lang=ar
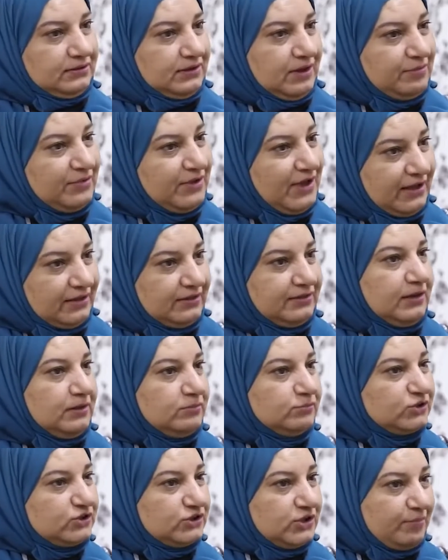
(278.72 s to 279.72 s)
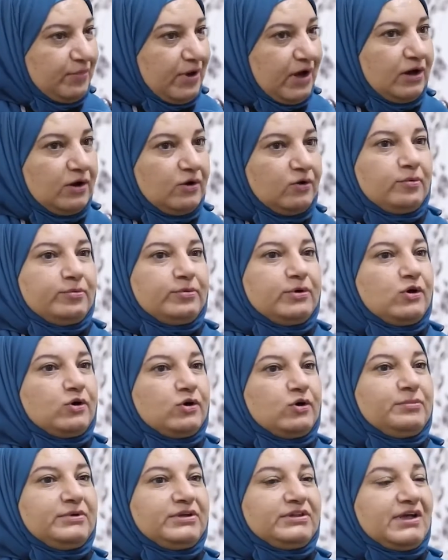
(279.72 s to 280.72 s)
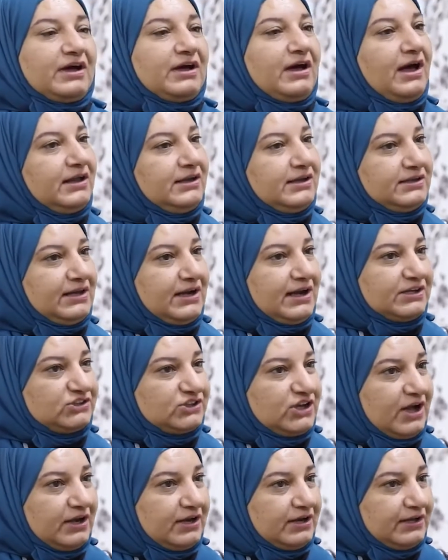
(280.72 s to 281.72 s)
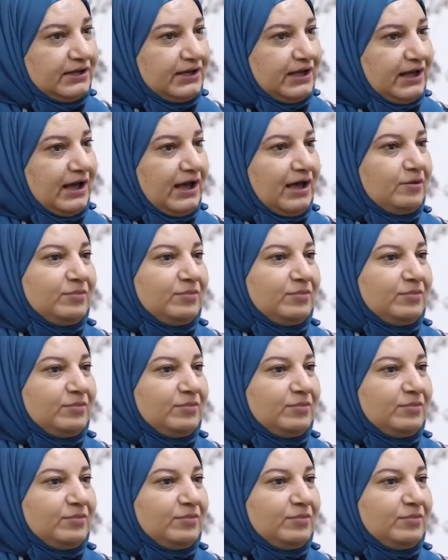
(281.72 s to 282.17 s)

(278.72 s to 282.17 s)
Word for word: طبيعة المجتمع وبحكم التقاليد العشائرية